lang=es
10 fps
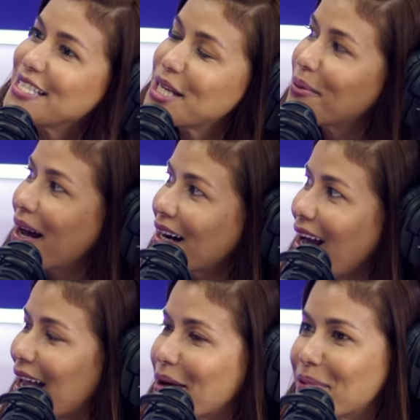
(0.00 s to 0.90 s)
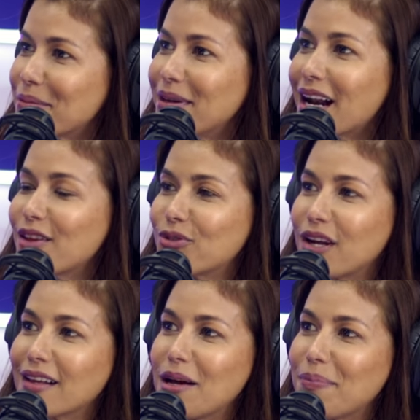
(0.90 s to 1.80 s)
llevarla a la premiera a
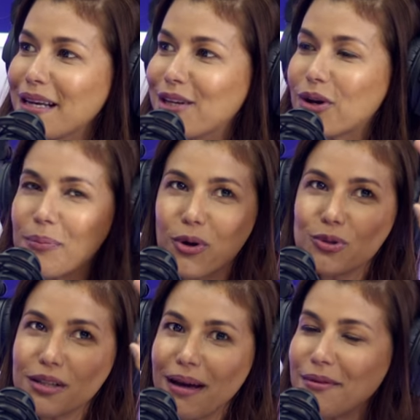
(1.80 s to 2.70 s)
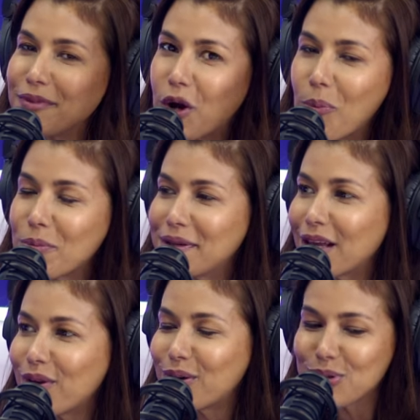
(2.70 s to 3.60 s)
disfrutar de la película, porque usted va como invitado